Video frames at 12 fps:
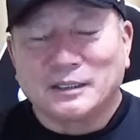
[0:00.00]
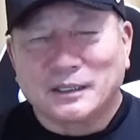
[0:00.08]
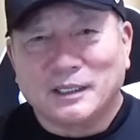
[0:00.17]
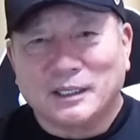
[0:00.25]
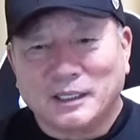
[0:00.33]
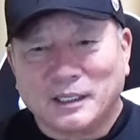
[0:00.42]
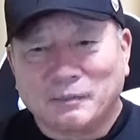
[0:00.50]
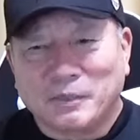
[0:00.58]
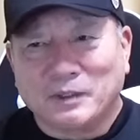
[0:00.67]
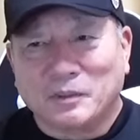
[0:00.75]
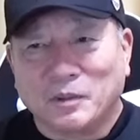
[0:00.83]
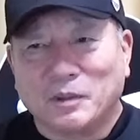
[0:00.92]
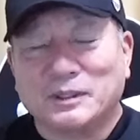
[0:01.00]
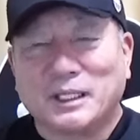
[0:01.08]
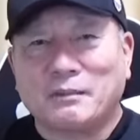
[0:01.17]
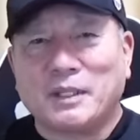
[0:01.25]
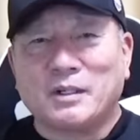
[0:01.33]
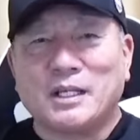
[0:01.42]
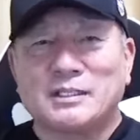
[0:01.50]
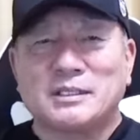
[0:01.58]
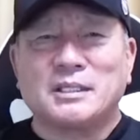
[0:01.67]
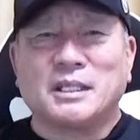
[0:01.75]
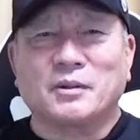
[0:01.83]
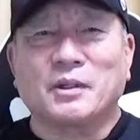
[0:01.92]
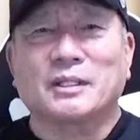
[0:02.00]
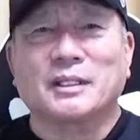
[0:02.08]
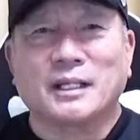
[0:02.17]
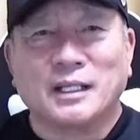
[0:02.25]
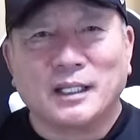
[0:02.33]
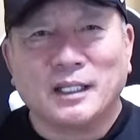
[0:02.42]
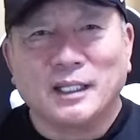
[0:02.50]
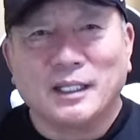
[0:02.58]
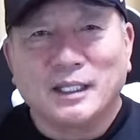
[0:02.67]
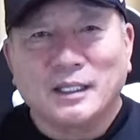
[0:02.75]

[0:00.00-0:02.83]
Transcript: でやっぱこう球の走りが良かったね、